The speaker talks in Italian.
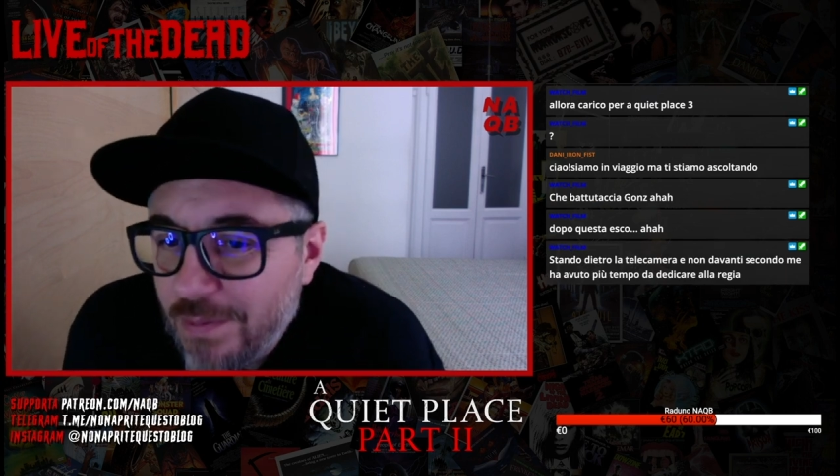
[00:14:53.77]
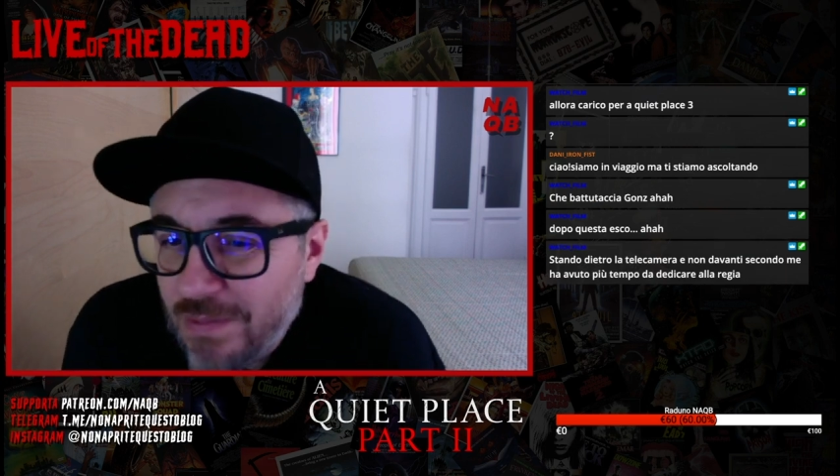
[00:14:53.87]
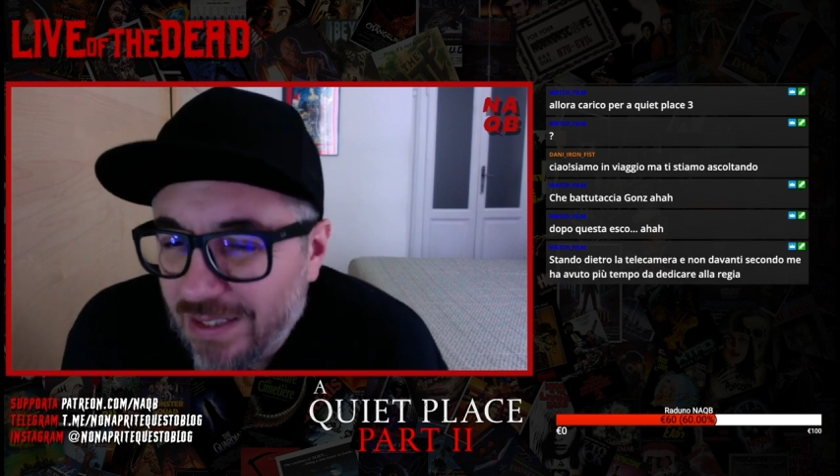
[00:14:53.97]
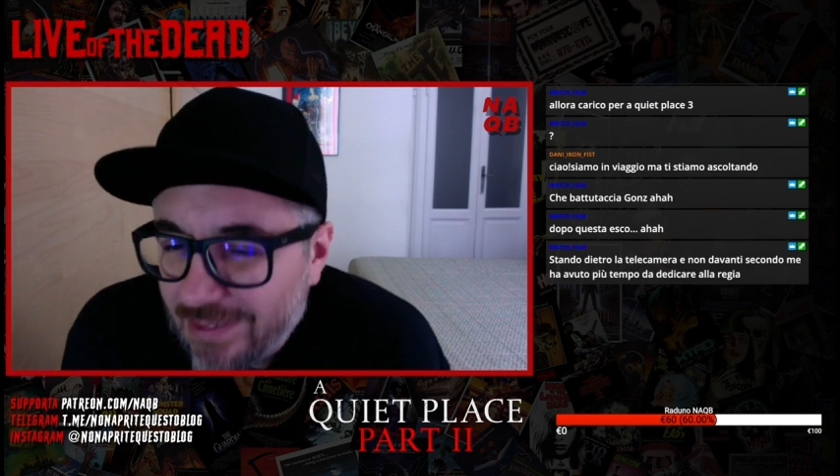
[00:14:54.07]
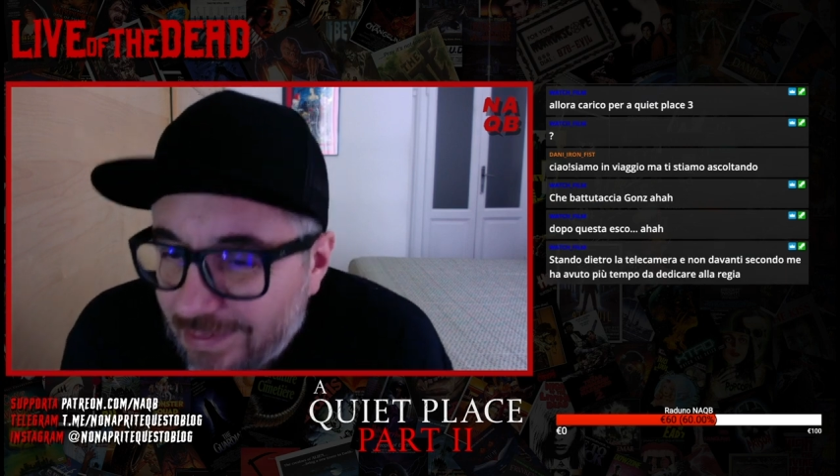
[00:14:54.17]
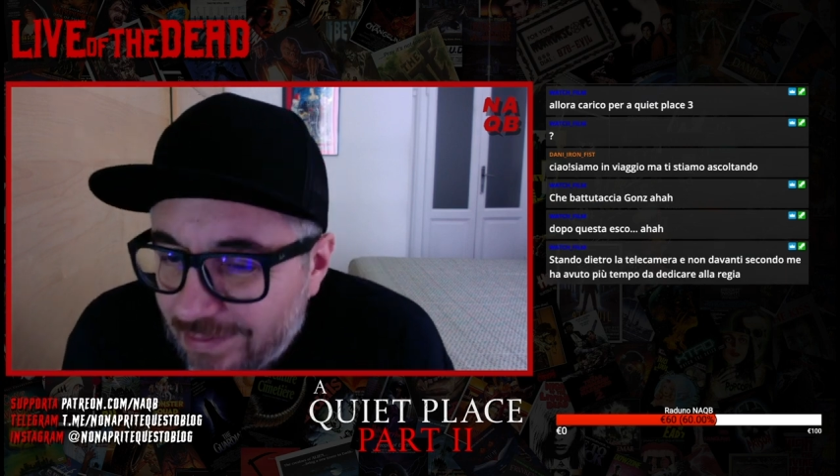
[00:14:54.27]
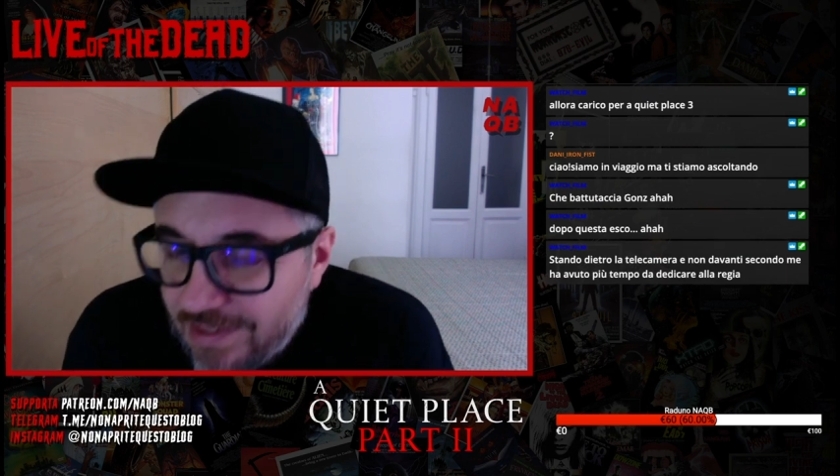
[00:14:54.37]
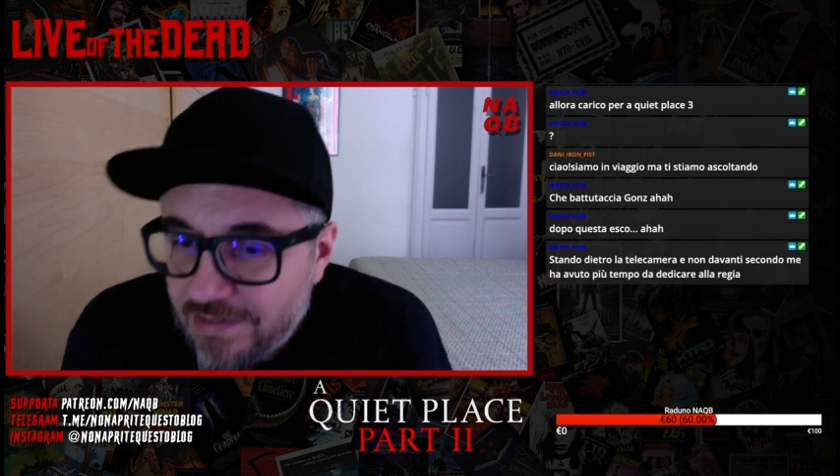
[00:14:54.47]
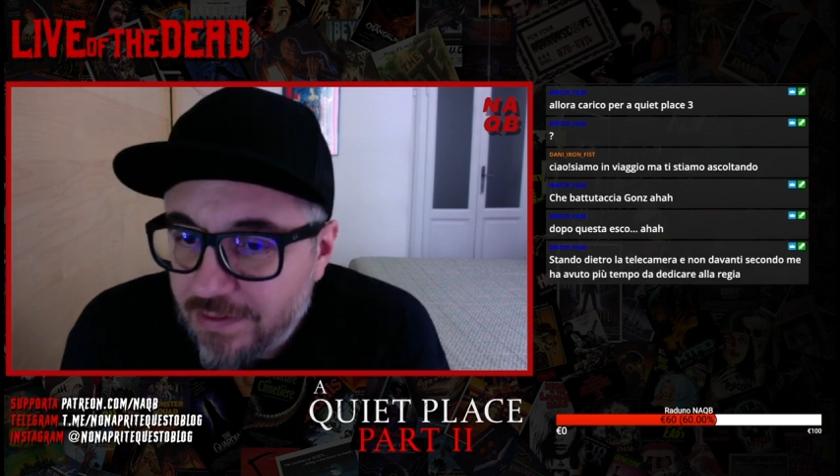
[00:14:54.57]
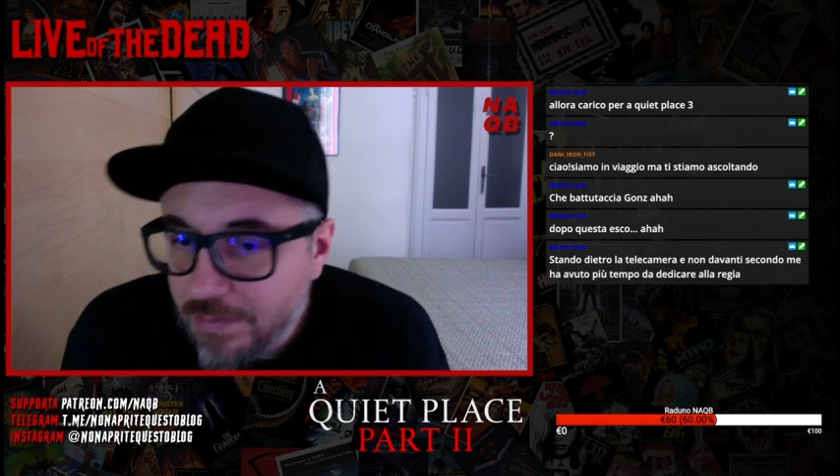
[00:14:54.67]
da
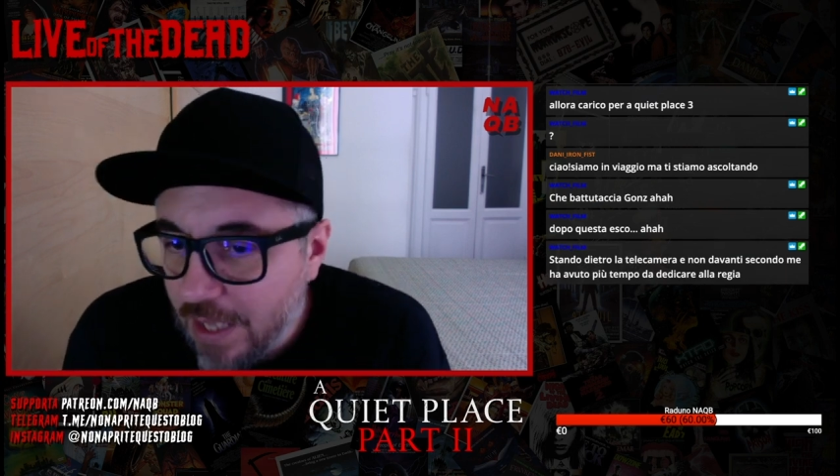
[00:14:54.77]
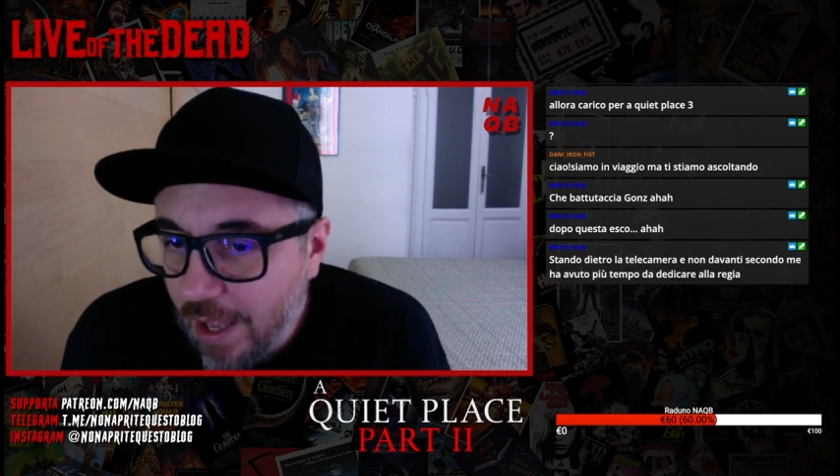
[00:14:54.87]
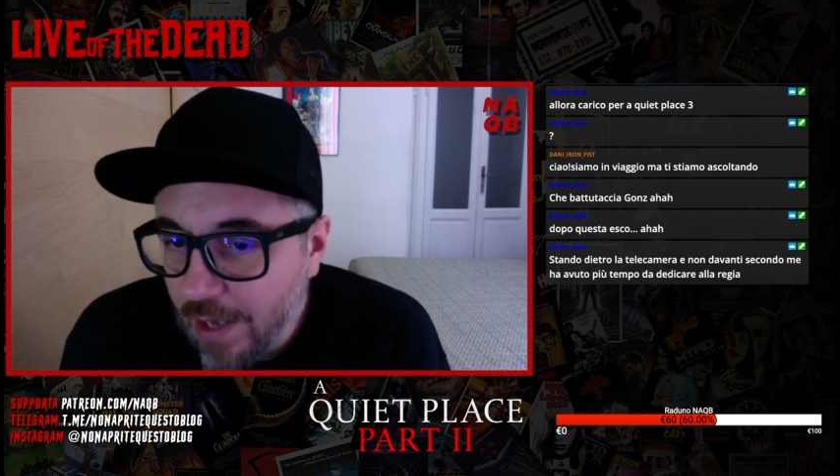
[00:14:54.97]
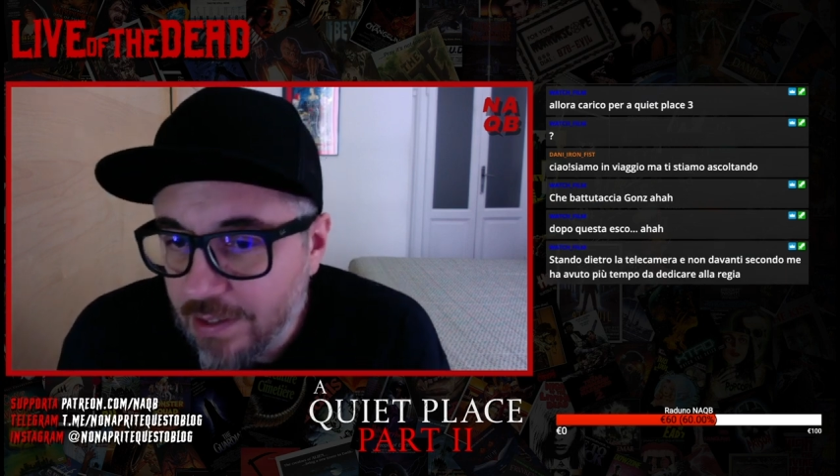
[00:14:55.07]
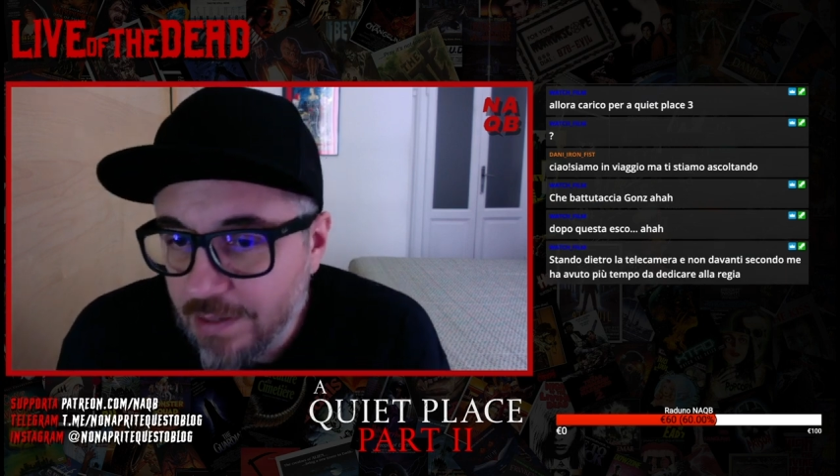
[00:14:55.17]
tantissimi anni,